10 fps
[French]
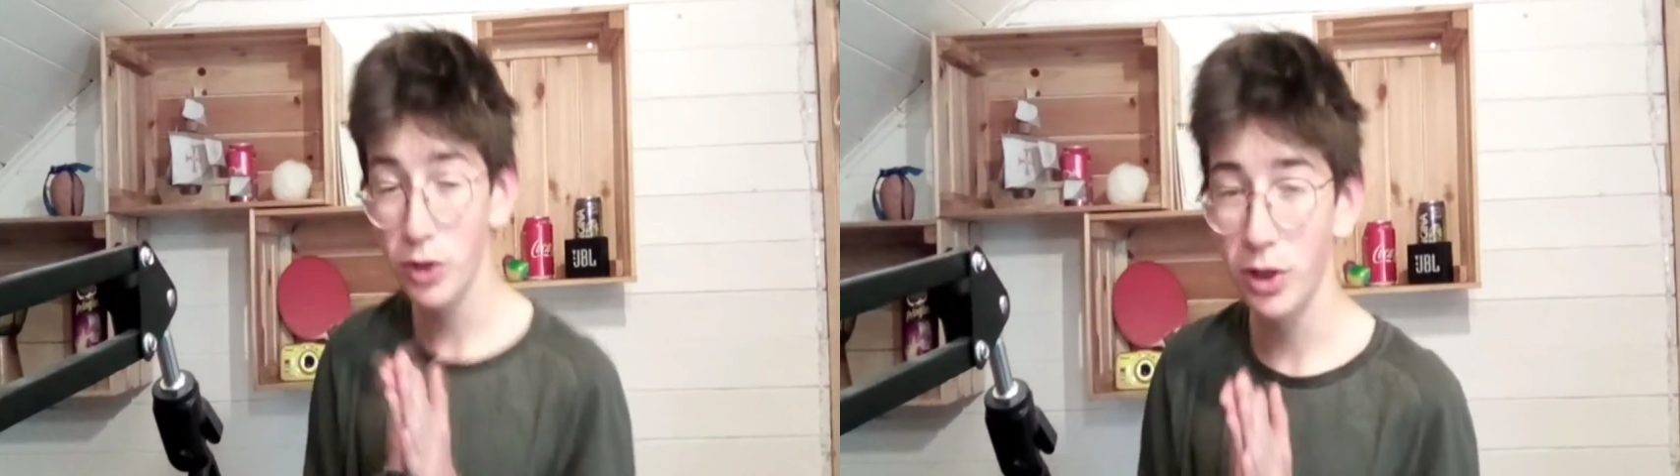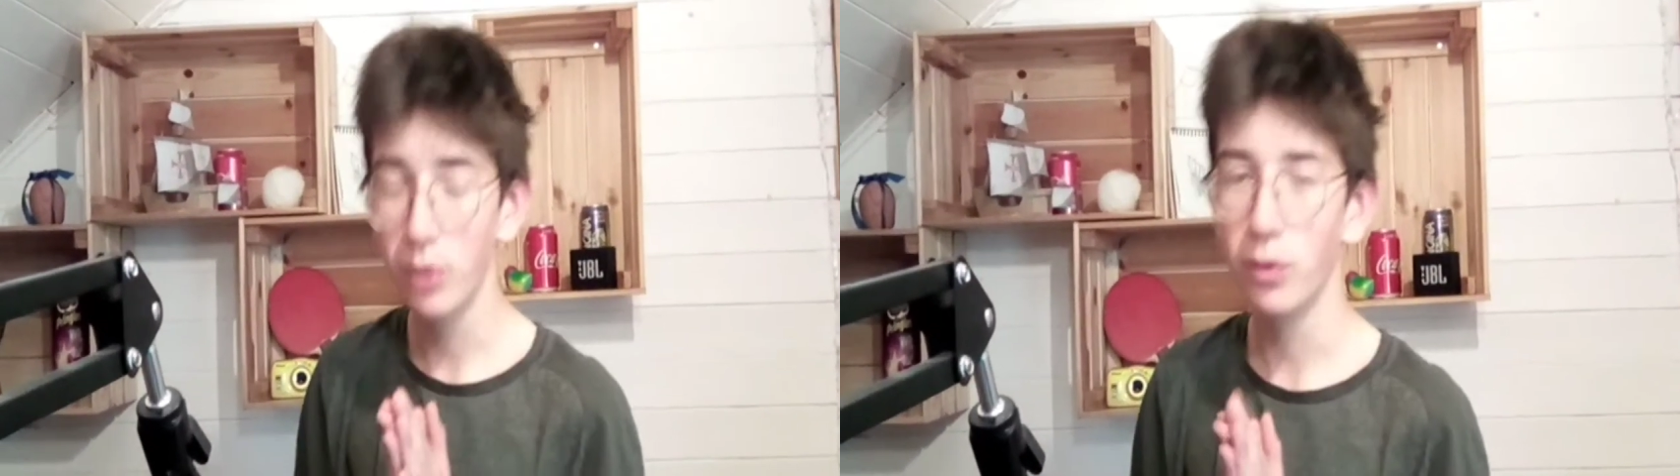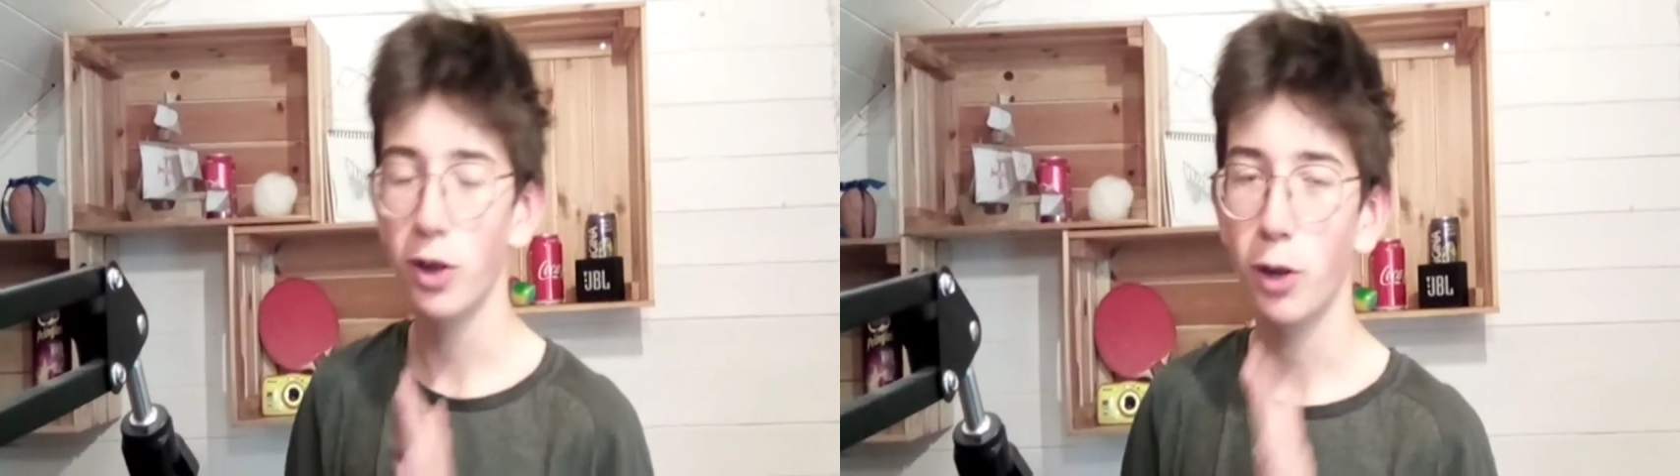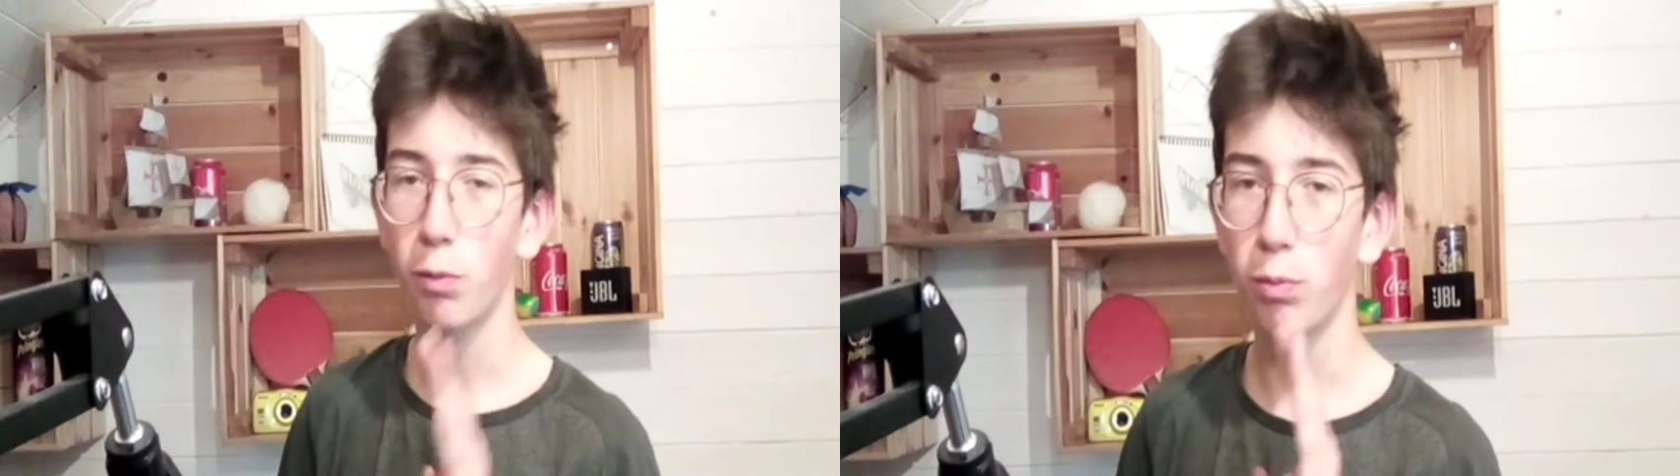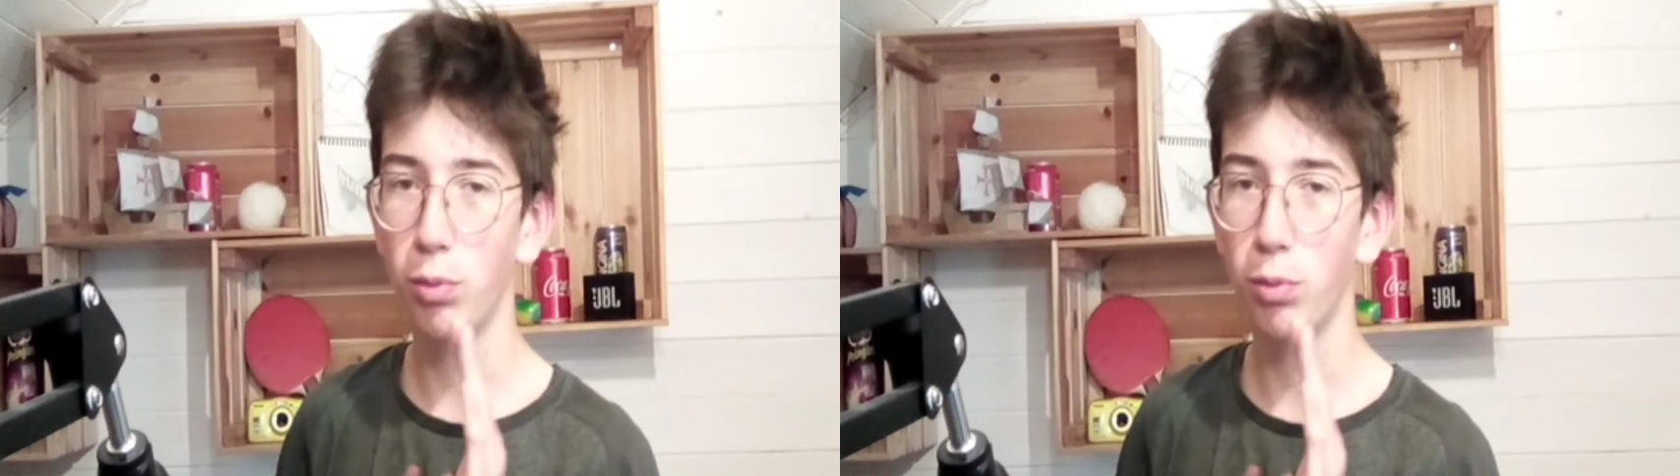puissiez le voir